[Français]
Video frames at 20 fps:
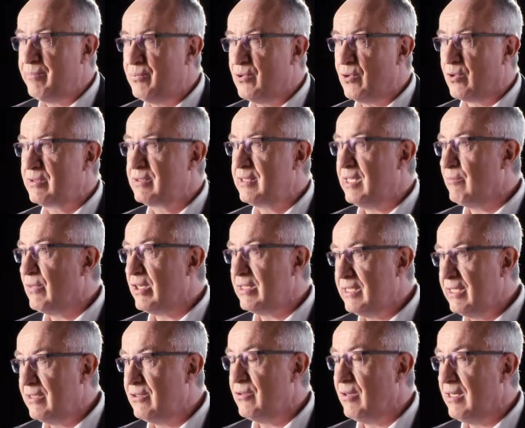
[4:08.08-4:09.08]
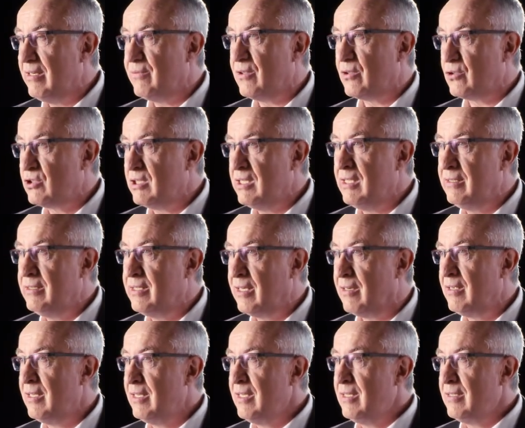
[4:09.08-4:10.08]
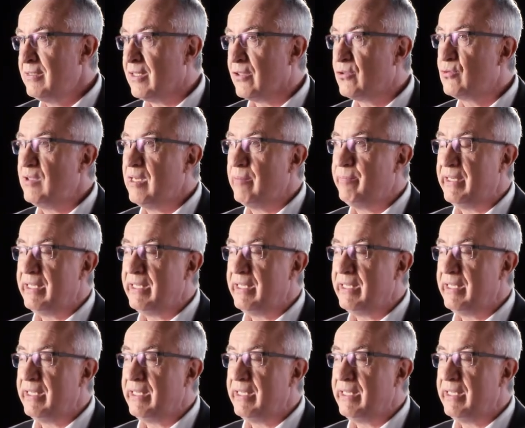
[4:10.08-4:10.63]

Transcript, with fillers: pour témoigner de l'Évangile dans, tous les